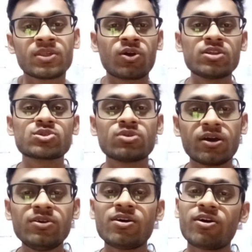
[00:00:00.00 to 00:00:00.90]
कॉलेज
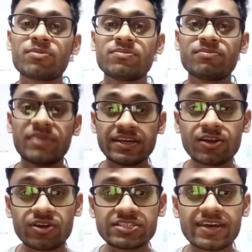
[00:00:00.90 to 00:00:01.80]
खुला हो और मेडिकल
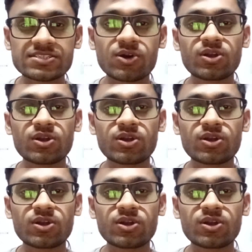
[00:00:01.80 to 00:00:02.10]
कॉलेज एक ऐसा